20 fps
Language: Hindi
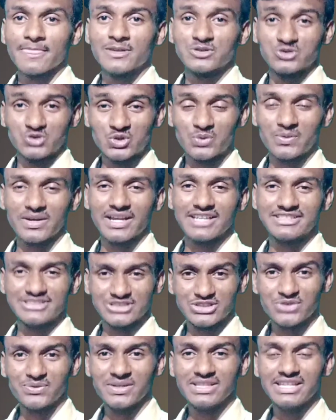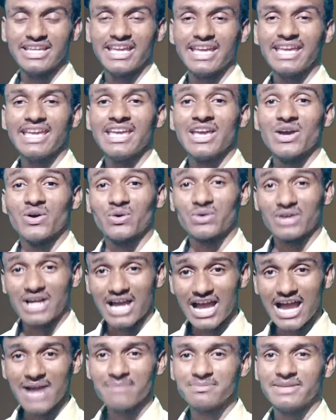सूर्य प्रकाश चतुर्वेदी है और
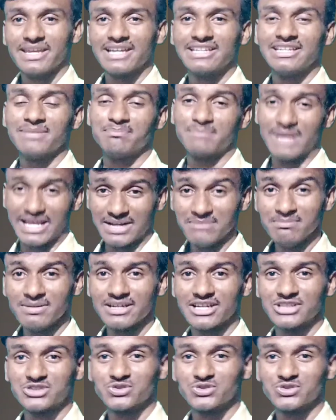आप देखने प्रारंभ कर